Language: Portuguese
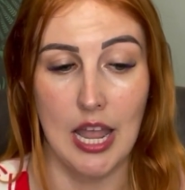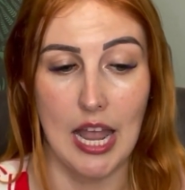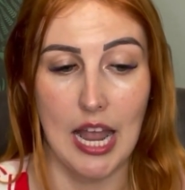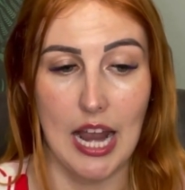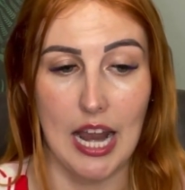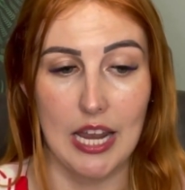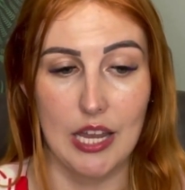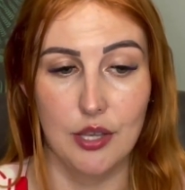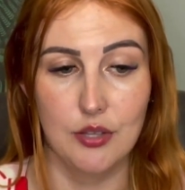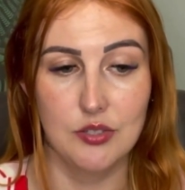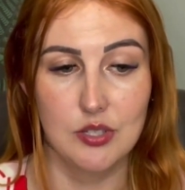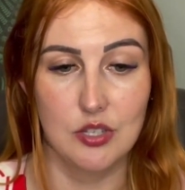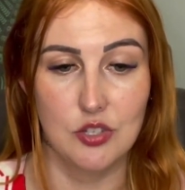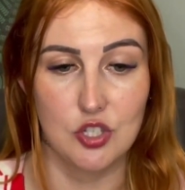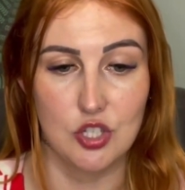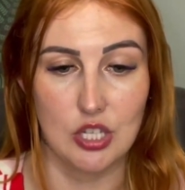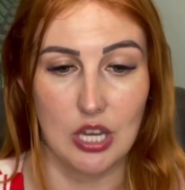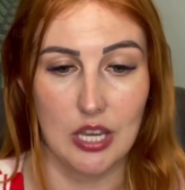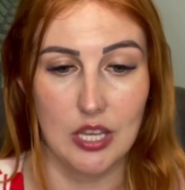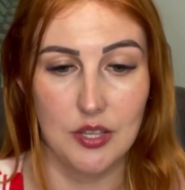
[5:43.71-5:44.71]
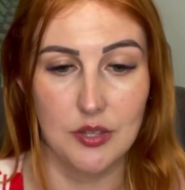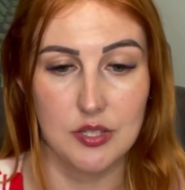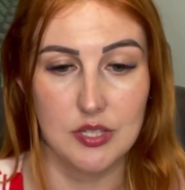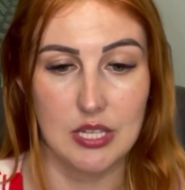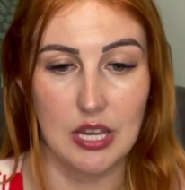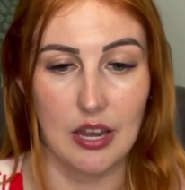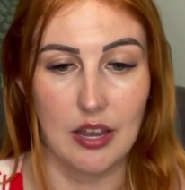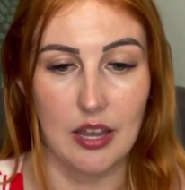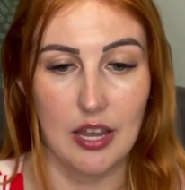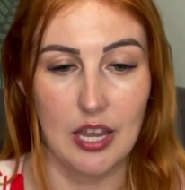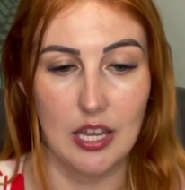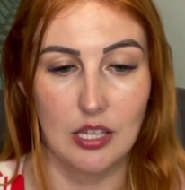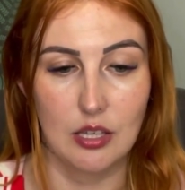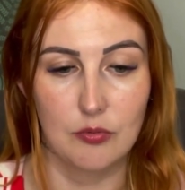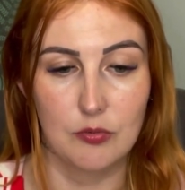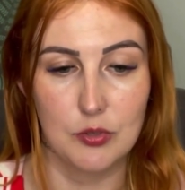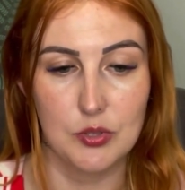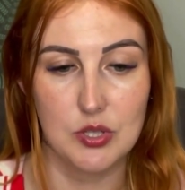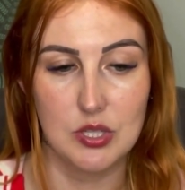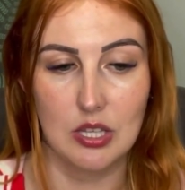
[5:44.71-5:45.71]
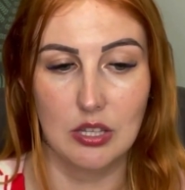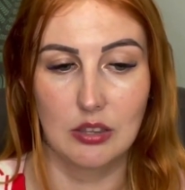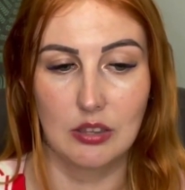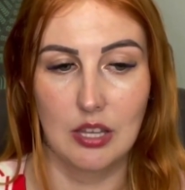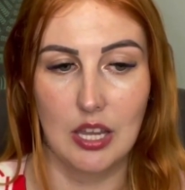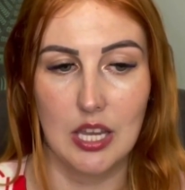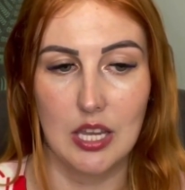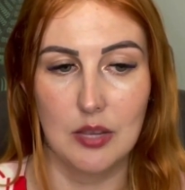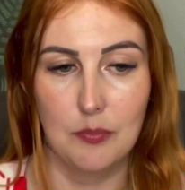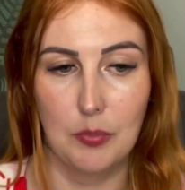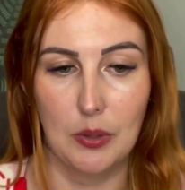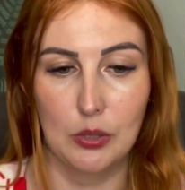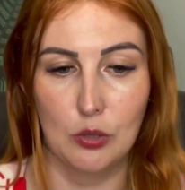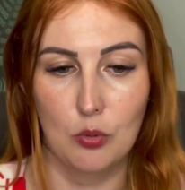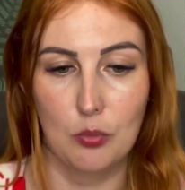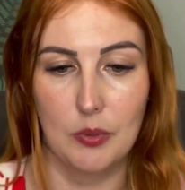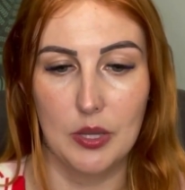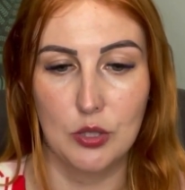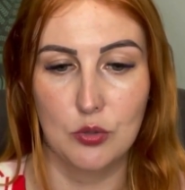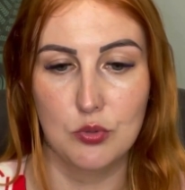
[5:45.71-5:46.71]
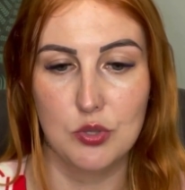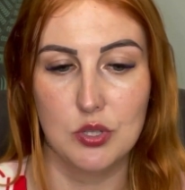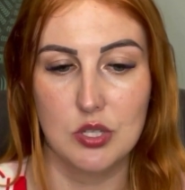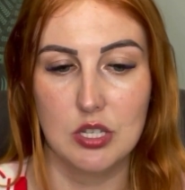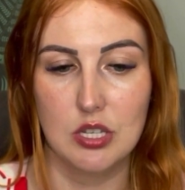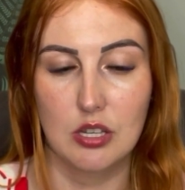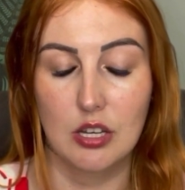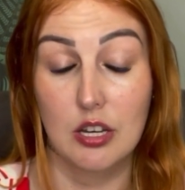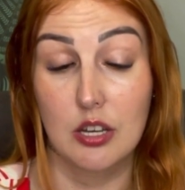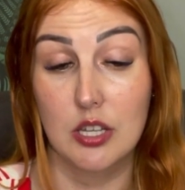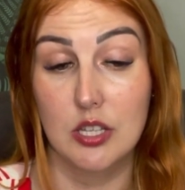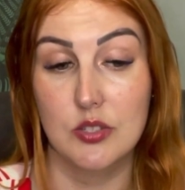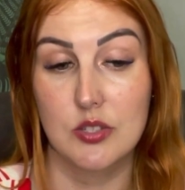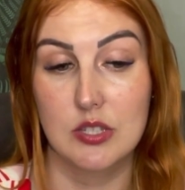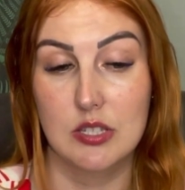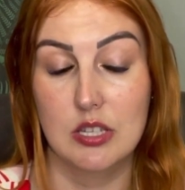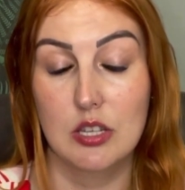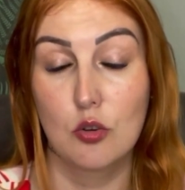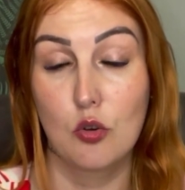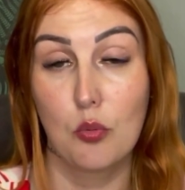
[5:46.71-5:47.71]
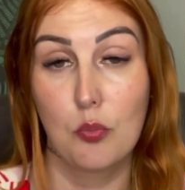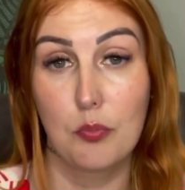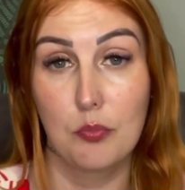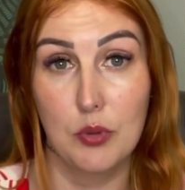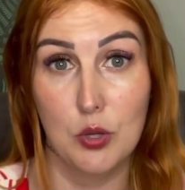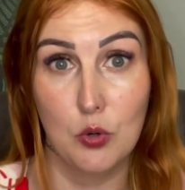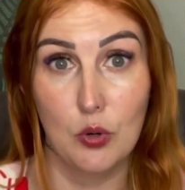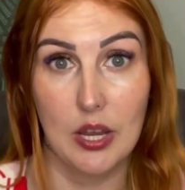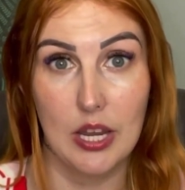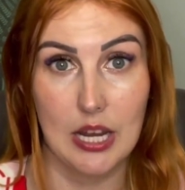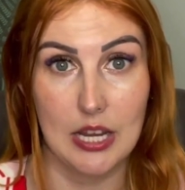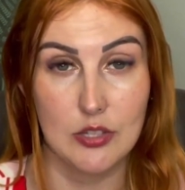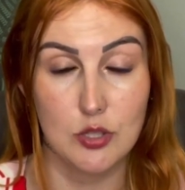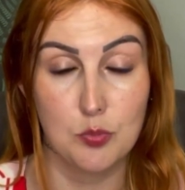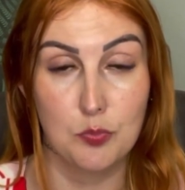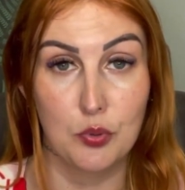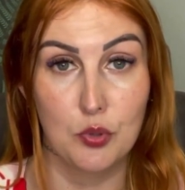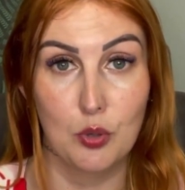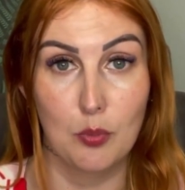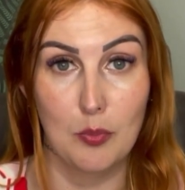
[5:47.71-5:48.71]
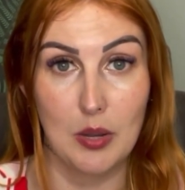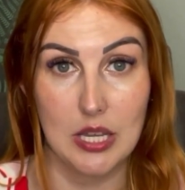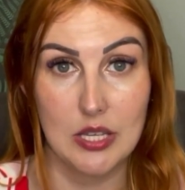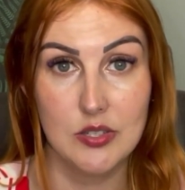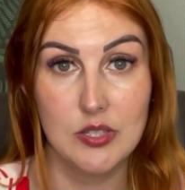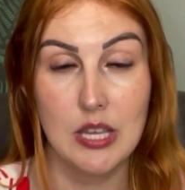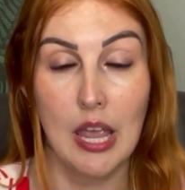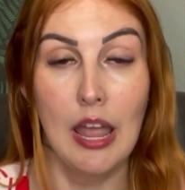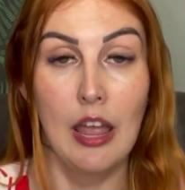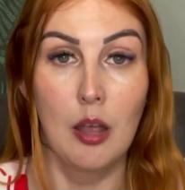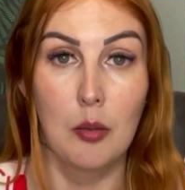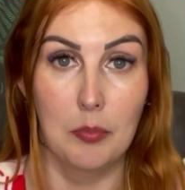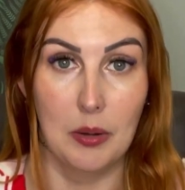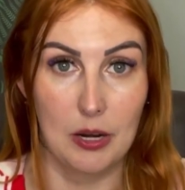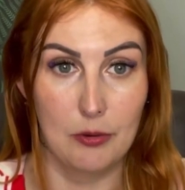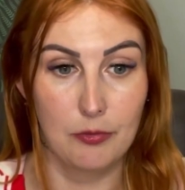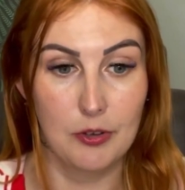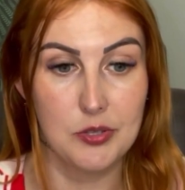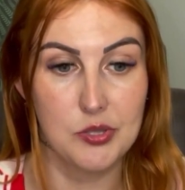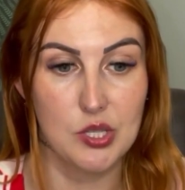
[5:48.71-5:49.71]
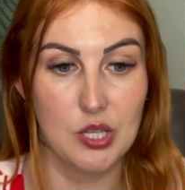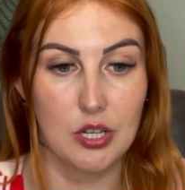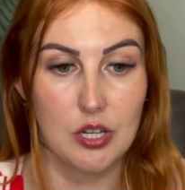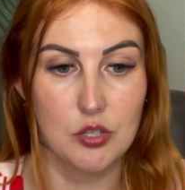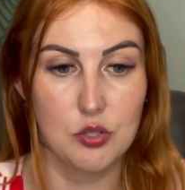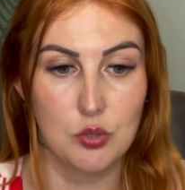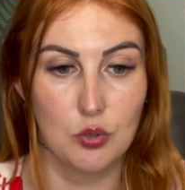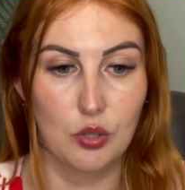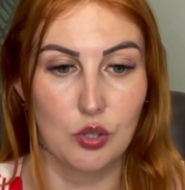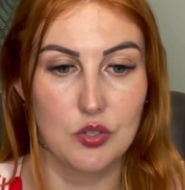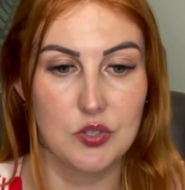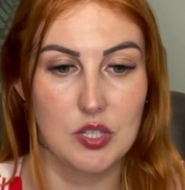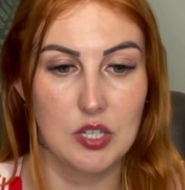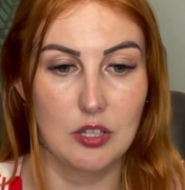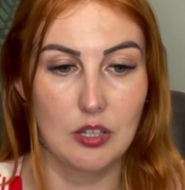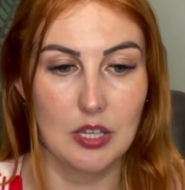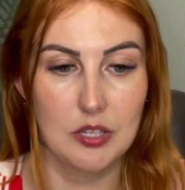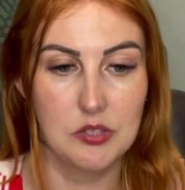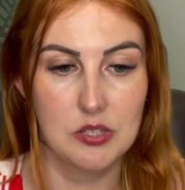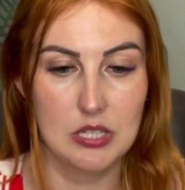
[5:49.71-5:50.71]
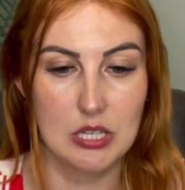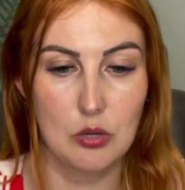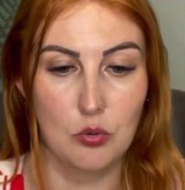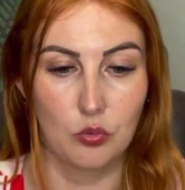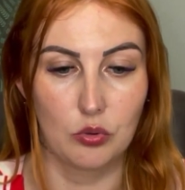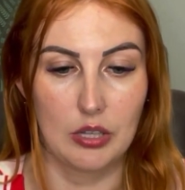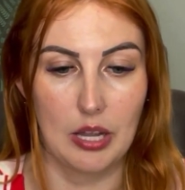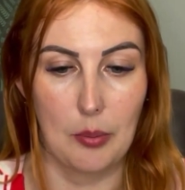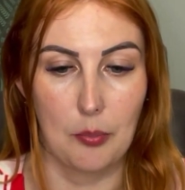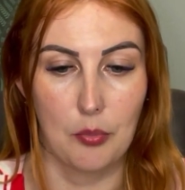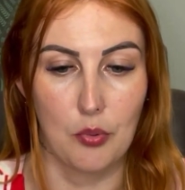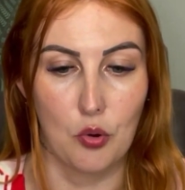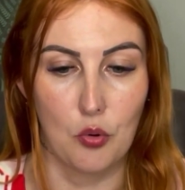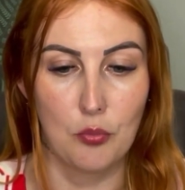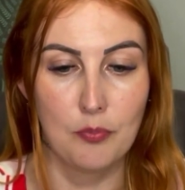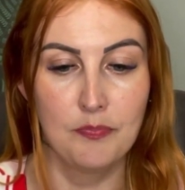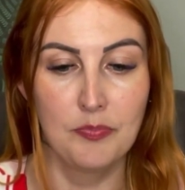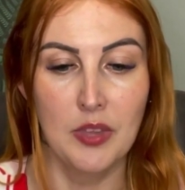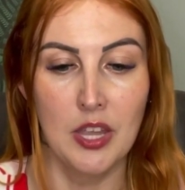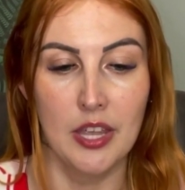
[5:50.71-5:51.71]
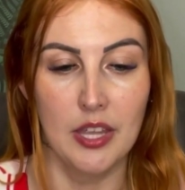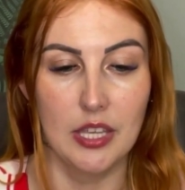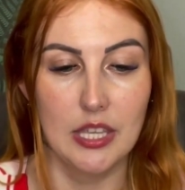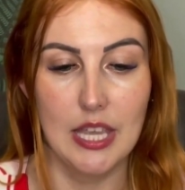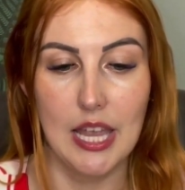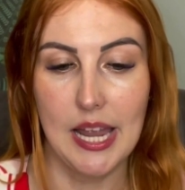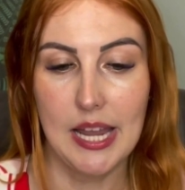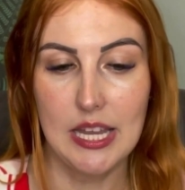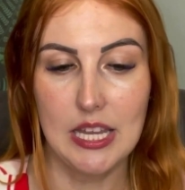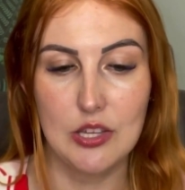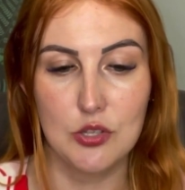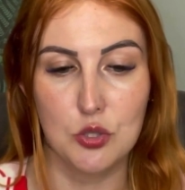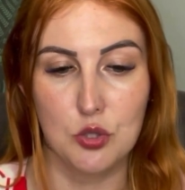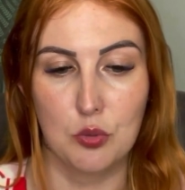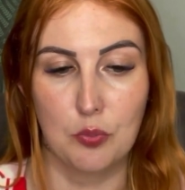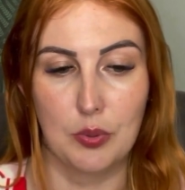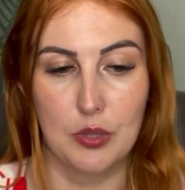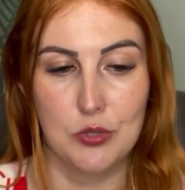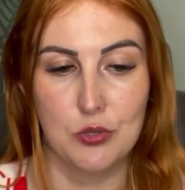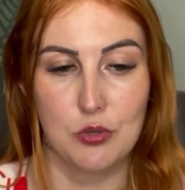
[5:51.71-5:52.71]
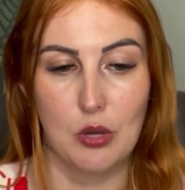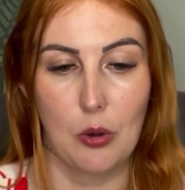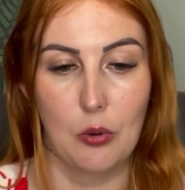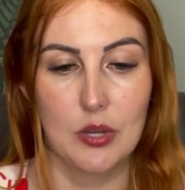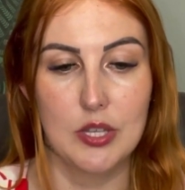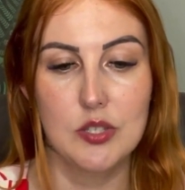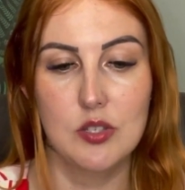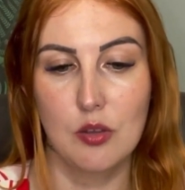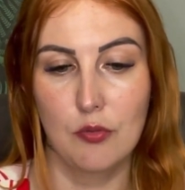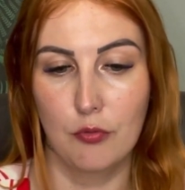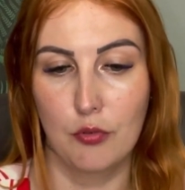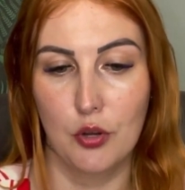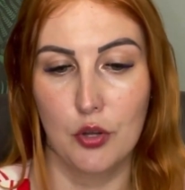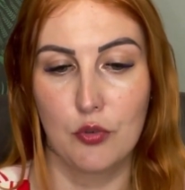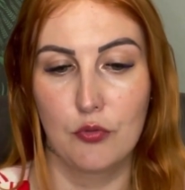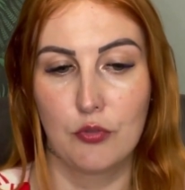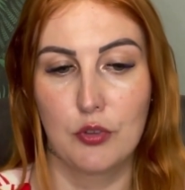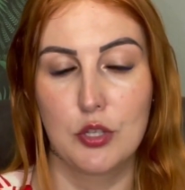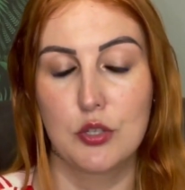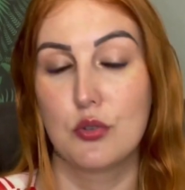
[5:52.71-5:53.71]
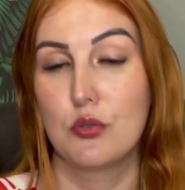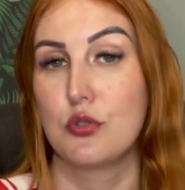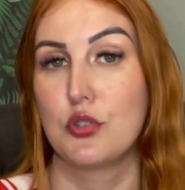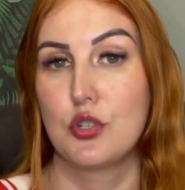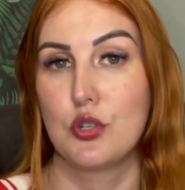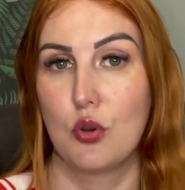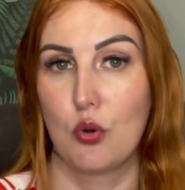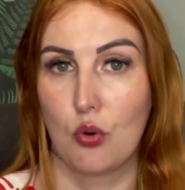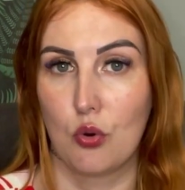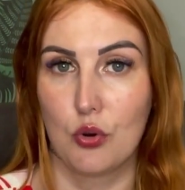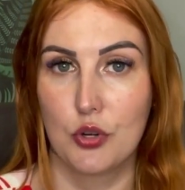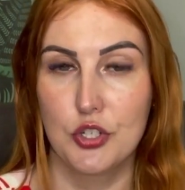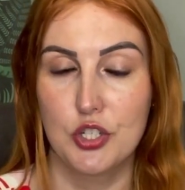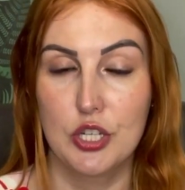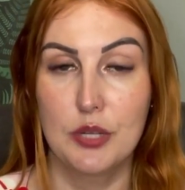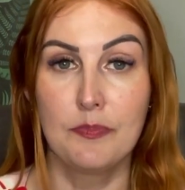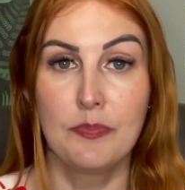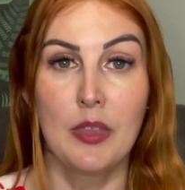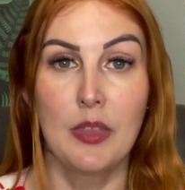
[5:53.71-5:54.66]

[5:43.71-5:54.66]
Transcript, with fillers: A exigência é que você tenha pelo menos se ganhe 5 mil reais por mês para fazer a solicitação, tá bom? E é isso, pessoal. Esse foi o vídeo de hoje.